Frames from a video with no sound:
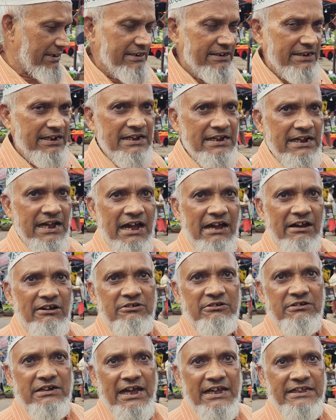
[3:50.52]
ভাই
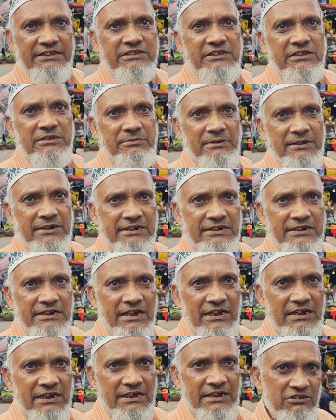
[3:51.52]
খাও খাইতেই পারি
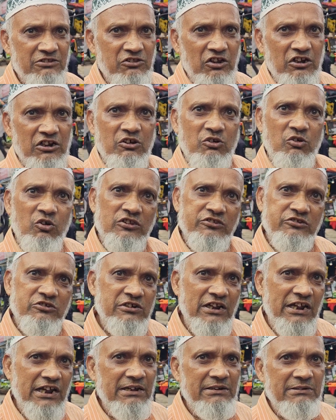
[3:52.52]
না তাহলে কত
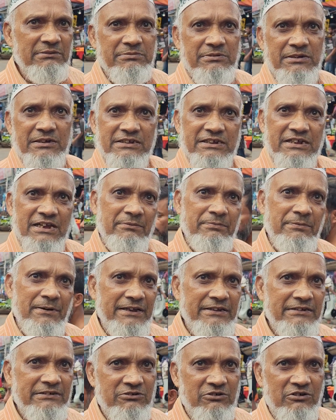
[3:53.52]
টাকা ইয়া
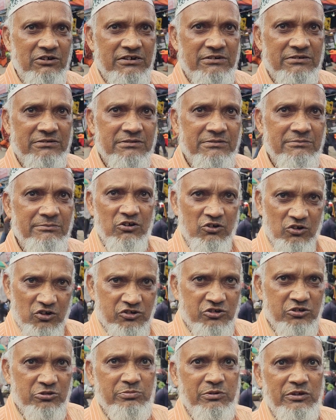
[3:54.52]
পাই কোন
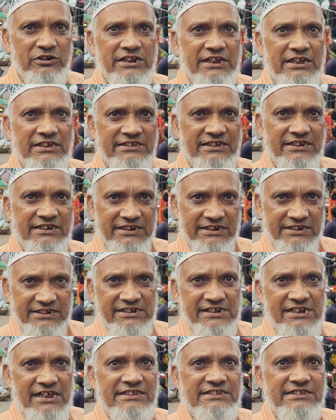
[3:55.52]
ওষুধ বলি আছে
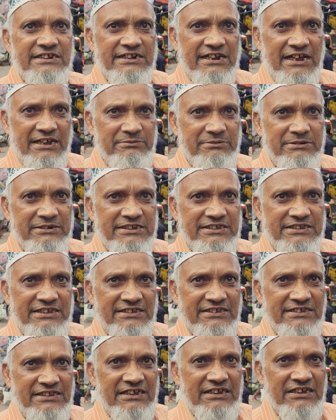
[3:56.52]
কিডনি আছে ডায়াবেটিস
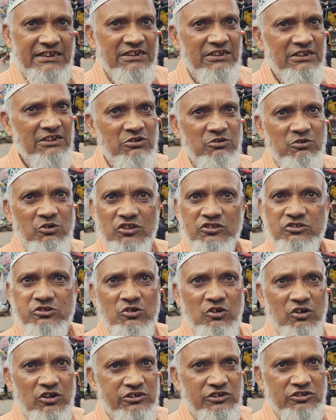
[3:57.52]
আছে কত
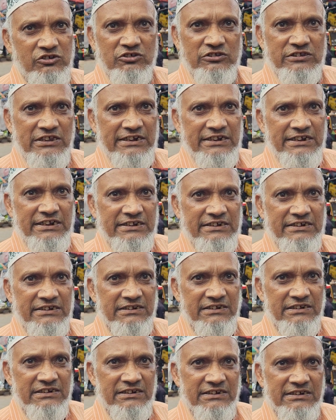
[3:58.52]
কষ্ট জানেন
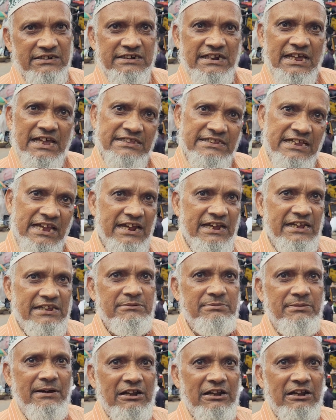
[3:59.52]
না থাকাই